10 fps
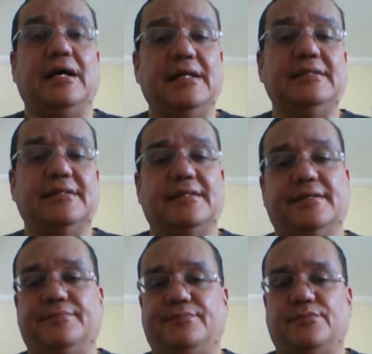Além de
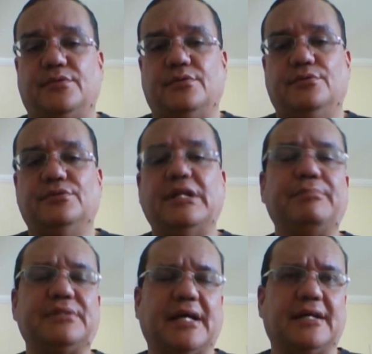que, o
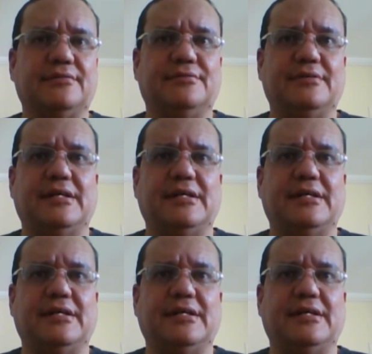deputado